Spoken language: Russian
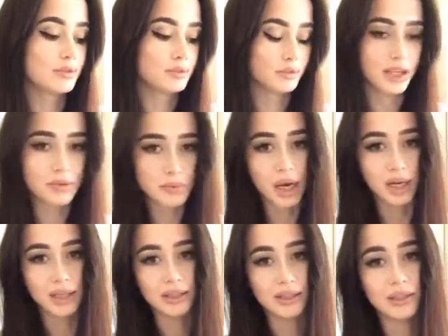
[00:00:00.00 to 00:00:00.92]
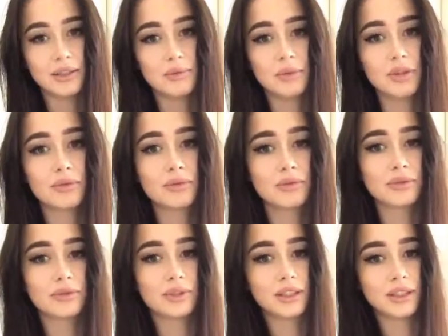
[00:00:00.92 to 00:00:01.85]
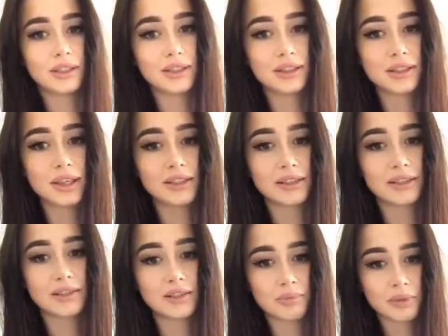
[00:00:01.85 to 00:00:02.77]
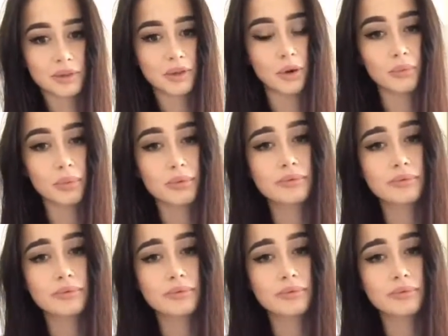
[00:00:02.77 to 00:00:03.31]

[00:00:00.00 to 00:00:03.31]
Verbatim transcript: ну, нормальные, я не имею в виду какие-то китайские ширпотреб.